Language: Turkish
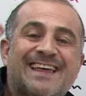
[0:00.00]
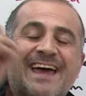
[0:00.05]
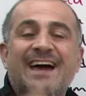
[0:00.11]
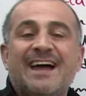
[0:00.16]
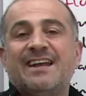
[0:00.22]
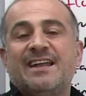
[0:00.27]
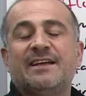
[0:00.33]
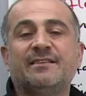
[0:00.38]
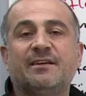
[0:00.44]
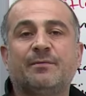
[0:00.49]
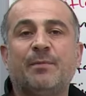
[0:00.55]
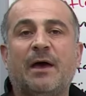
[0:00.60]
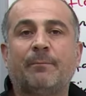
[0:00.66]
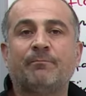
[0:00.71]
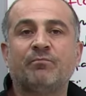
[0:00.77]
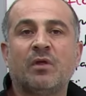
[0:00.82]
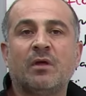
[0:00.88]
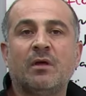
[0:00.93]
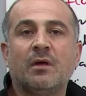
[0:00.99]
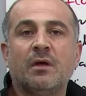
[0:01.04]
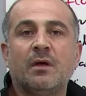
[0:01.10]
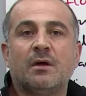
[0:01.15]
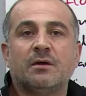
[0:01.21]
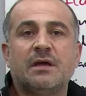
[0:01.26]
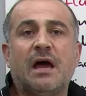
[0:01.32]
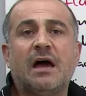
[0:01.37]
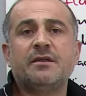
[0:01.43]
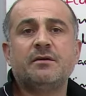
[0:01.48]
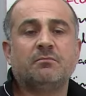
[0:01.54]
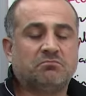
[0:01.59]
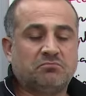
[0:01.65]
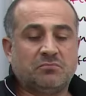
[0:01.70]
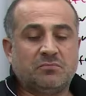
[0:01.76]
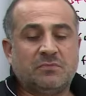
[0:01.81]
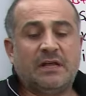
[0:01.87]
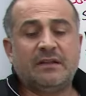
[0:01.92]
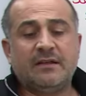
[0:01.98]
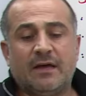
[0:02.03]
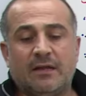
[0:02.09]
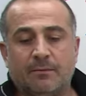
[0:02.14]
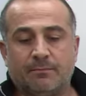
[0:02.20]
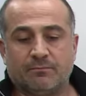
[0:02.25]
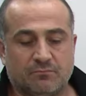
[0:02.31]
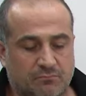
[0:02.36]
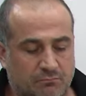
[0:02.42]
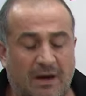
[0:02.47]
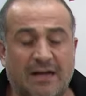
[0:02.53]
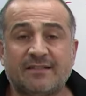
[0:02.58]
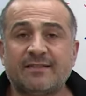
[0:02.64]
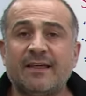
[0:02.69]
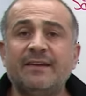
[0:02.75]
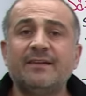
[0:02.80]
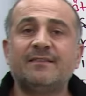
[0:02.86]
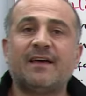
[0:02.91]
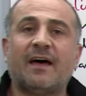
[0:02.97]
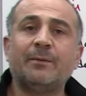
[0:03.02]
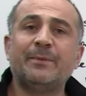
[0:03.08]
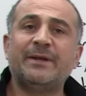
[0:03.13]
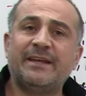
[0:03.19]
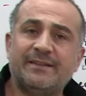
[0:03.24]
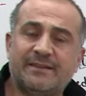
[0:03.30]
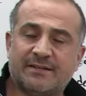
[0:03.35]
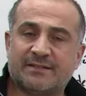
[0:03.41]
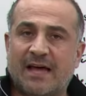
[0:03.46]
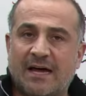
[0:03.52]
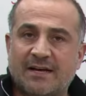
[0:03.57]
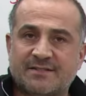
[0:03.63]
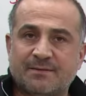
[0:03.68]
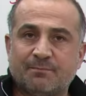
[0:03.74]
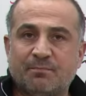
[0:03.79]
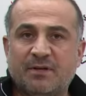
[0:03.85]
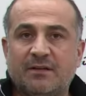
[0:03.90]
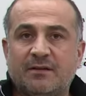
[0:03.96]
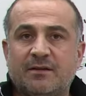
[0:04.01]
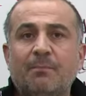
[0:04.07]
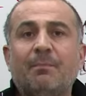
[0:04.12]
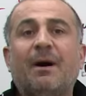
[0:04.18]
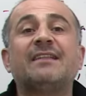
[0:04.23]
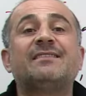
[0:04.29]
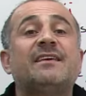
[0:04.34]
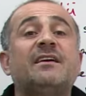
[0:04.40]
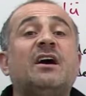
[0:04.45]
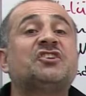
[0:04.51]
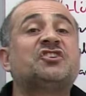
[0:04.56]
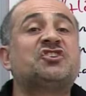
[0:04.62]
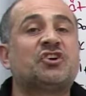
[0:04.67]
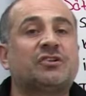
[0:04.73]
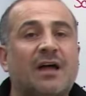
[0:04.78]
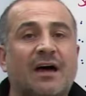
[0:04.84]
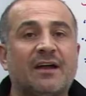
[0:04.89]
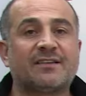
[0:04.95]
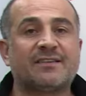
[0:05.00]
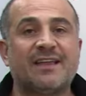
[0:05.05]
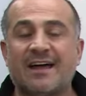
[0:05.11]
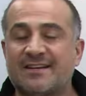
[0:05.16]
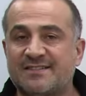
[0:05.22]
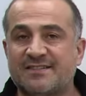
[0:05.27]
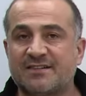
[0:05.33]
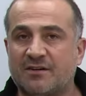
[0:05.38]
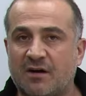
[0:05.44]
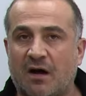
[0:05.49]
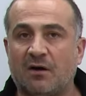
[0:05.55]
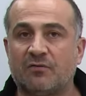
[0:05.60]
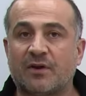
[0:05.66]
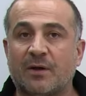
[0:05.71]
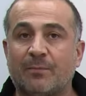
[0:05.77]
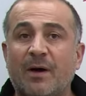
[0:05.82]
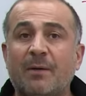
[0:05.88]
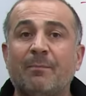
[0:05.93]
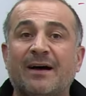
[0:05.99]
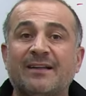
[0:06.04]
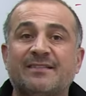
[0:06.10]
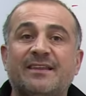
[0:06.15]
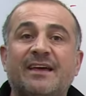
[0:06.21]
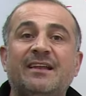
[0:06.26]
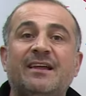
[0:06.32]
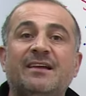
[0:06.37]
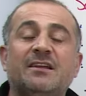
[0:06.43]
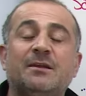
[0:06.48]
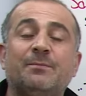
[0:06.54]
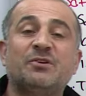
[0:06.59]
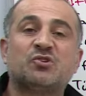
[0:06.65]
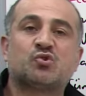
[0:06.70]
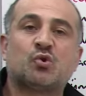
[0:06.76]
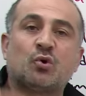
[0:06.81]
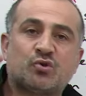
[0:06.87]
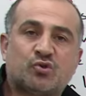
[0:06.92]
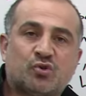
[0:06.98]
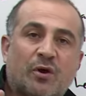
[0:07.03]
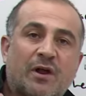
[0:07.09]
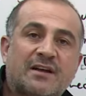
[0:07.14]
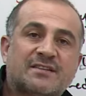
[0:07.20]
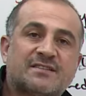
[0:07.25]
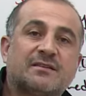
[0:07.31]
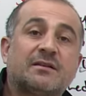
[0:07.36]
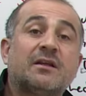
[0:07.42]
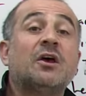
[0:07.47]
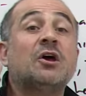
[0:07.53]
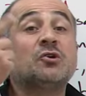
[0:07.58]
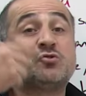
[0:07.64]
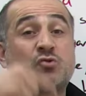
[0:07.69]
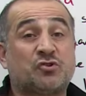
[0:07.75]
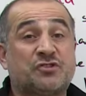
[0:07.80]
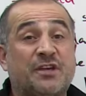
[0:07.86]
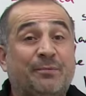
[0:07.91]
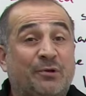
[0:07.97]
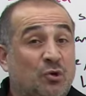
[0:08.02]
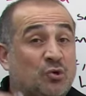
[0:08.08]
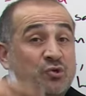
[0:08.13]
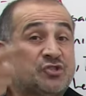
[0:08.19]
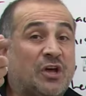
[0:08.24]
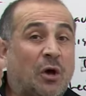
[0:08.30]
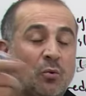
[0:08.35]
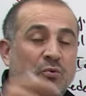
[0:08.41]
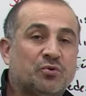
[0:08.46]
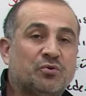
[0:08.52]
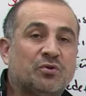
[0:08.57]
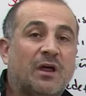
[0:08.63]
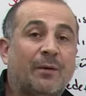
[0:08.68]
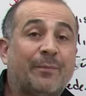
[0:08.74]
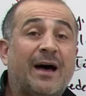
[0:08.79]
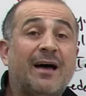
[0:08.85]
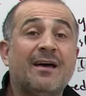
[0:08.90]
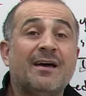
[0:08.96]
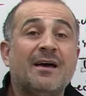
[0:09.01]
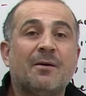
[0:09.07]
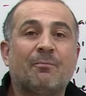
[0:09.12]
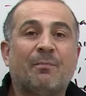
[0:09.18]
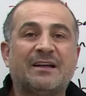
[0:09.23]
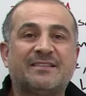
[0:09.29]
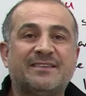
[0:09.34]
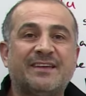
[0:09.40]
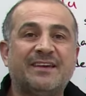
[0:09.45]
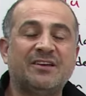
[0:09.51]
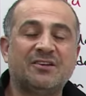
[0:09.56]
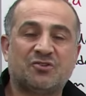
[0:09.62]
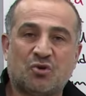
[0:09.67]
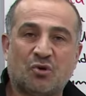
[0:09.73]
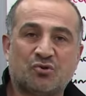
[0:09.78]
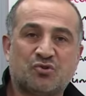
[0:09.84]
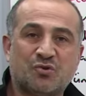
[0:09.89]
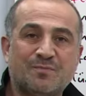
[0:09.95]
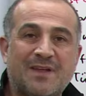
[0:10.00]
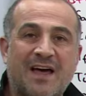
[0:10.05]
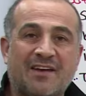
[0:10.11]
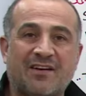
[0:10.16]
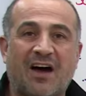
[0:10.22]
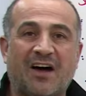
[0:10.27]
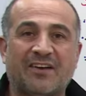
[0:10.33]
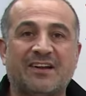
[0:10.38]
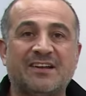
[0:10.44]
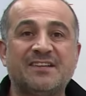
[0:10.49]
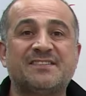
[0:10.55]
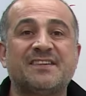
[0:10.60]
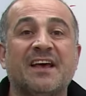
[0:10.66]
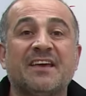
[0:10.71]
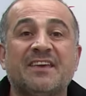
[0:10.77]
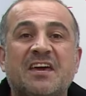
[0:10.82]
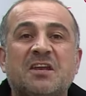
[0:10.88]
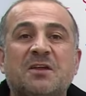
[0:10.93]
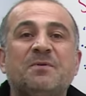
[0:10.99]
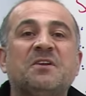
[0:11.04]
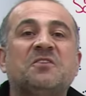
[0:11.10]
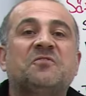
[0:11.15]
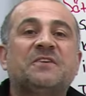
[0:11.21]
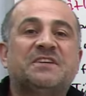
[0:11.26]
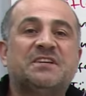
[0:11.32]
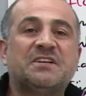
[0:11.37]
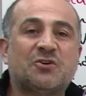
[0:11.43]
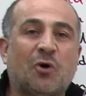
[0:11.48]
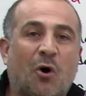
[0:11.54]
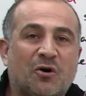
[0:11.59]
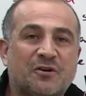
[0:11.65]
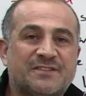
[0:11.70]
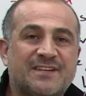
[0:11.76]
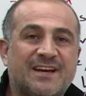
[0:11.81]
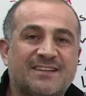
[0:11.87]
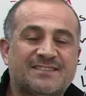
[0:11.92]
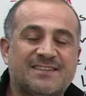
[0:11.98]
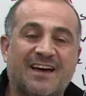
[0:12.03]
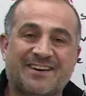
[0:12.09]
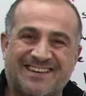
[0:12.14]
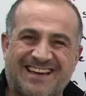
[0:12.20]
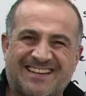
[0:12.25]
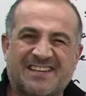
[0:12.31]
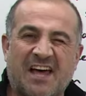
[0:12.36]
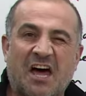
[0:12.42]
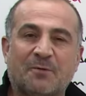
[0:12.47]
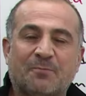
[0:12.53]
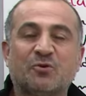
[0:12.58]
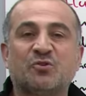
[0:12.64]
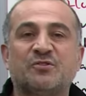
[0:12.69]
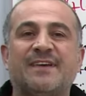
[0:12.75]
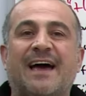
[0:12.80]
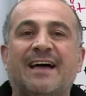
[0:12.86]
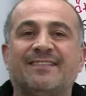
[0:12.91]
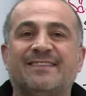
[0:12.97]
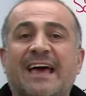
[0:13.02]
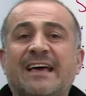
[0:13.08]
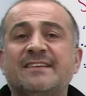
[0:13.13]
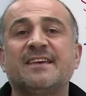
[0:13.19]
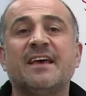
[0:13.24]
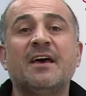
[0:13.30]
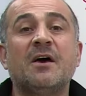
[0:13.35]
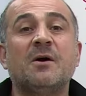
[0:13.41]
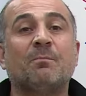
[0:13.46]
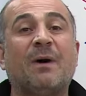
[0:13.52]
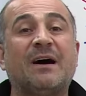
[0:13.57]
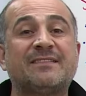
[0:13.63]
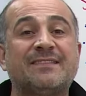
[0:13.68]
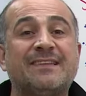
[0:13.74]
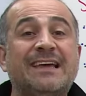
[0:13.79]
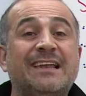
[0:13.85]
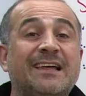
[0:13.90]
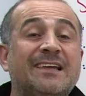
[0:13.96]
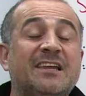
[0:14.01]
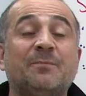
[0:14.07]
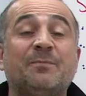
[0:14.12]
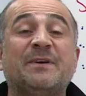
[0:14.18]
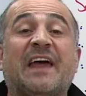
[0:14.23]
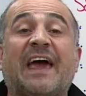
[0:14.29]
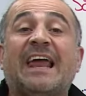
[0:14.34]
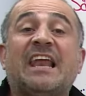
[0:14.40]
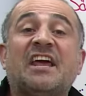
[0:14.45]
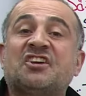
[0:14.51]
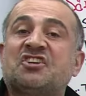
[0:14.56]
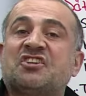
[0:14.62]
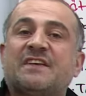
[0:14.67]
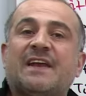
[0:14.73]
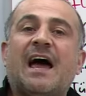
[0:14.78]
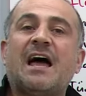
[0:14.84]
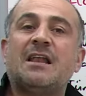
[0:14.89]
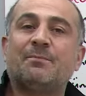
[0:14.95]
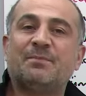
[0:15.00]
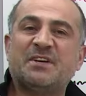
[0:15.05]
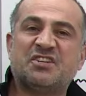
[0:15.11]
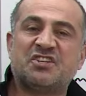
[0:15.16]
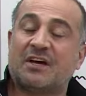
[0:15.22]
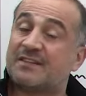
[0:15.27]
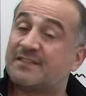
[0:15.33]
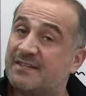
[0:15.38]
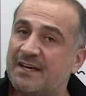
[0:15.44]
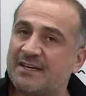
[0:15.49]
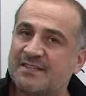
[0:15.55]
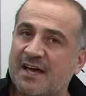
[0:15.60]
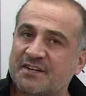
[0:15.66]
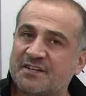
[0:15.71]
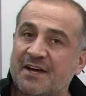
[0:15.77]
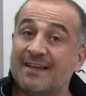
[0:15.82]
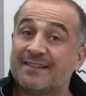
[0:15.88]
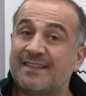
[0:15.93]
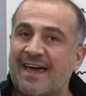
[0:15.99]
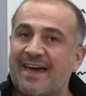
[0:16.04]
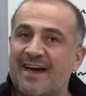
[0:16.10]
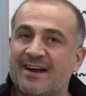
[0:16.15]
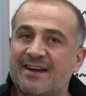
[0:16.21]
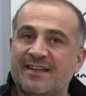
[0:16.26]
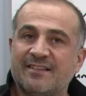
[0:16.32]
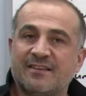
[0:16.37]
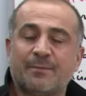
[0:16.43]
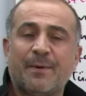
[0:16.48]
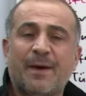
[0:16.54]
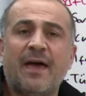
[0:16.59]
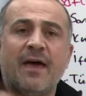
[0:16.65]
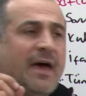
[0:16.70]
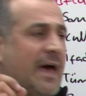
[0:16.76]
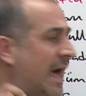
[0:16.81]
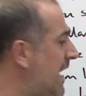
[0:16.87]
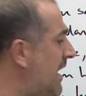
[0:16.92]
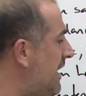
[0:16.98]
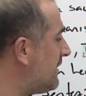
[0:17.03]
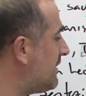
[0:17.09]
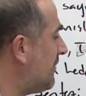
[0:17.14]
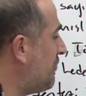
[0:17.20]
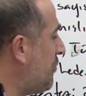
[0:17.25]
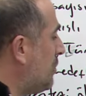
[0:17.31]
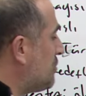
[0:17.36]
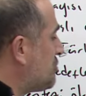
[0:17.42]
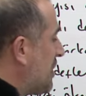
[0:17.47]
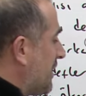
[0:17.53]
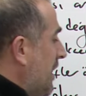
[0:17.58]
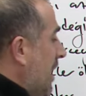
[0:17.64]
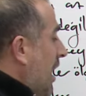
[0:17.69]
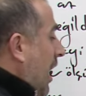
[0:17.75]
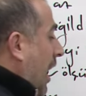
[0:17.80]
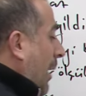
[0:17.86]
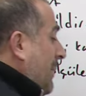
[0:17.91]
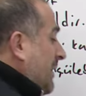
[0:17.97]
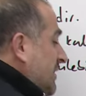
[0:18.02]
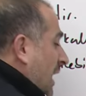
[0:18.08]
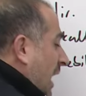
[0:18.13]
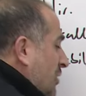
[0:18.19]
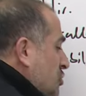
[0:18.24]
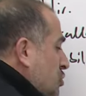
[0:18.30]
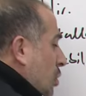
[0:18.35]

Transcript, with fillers: değerlendirme yani ne diyelim maddenin tanımı nedir dersin bilgi, maddeyi açıklar dersin kavrama, maddeyle ilgili bir soru sorarsın çözebiliyorsa uygulama, maddeyi çözümler analiz, yeni bir fikir ortaya atar yazar bunu sentez, maddeyle ilgili bir eleştirel bir yazı yazar değerlendirme her hedefi ölçer. Ama daha